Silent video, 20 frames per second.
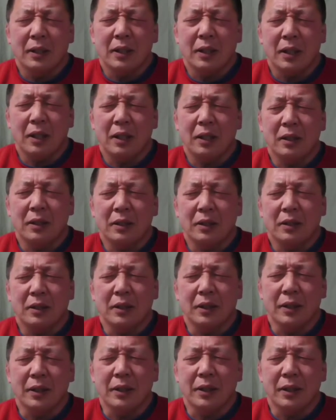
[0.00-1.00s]
か、
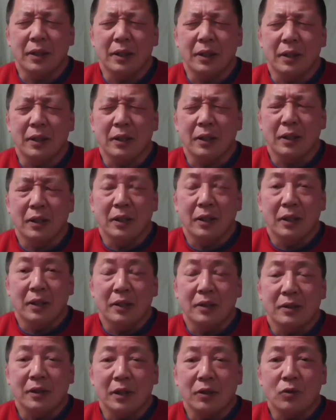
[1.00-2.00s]

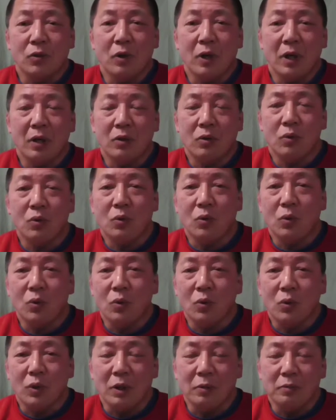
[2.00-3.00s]
えー、佐渡発
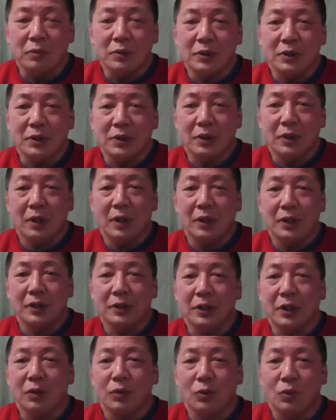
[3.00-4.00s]
酵株式会
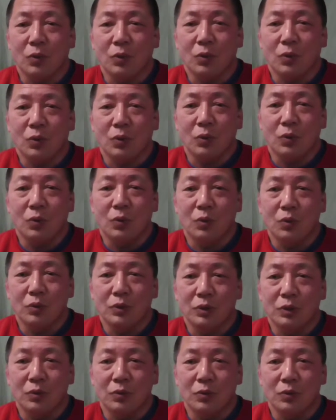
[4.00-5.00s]
社の
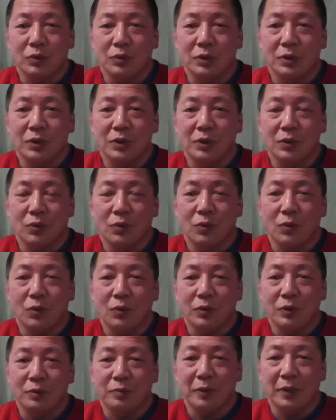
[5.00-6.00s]
麹のお乳を
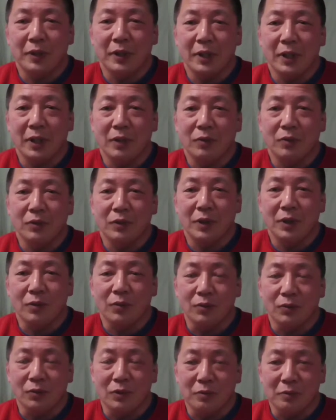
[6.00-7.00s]
冷て飲んで
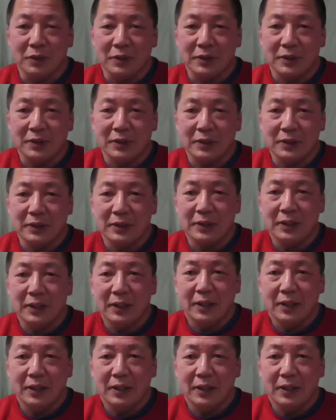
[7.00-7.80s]
飲んでおります